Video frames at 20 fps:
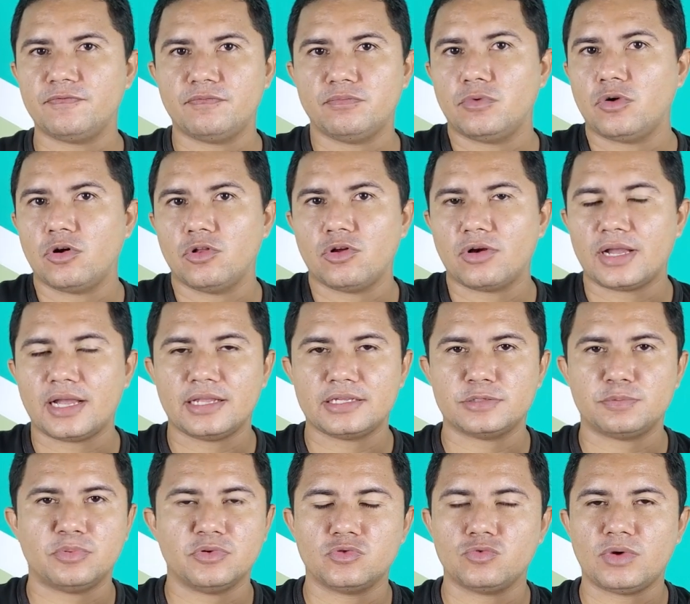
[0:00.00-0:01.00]
colocar as
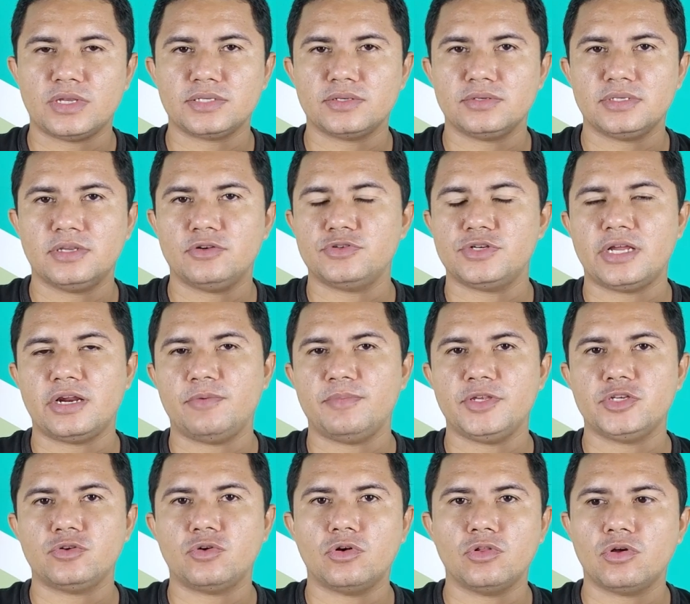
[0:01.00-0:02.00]
pontuações que eu
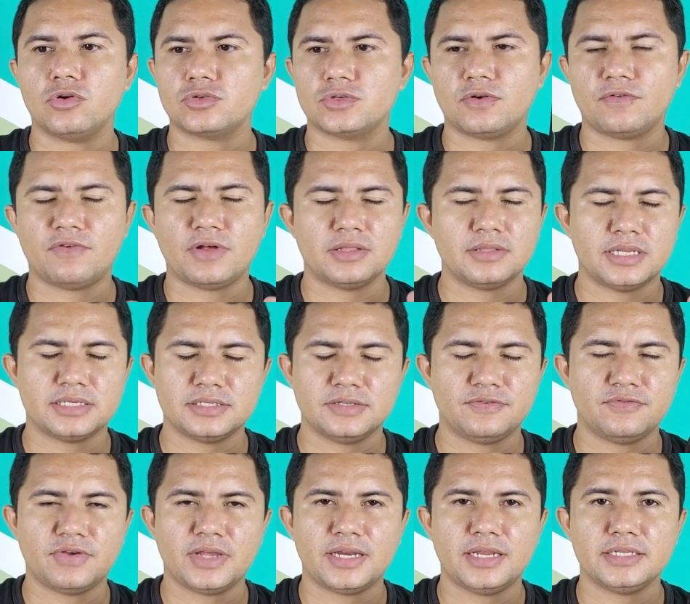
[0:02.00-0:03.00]
geralmente coloco, só falo das
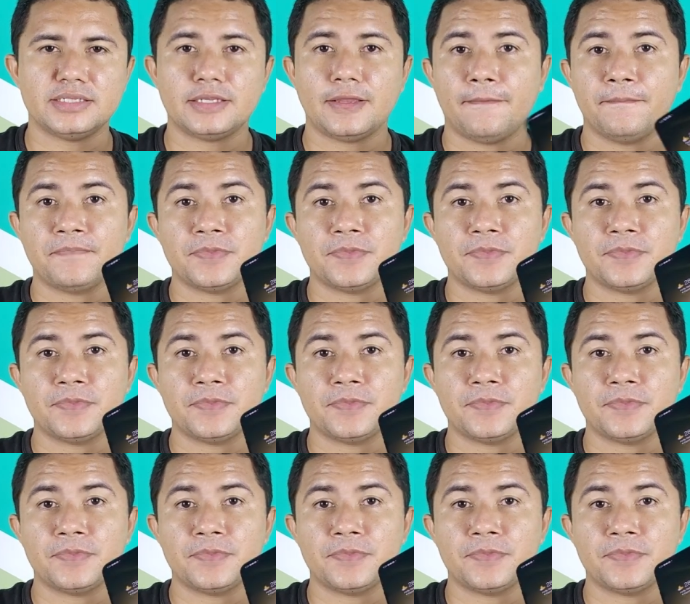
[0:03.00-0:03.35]
diferenças.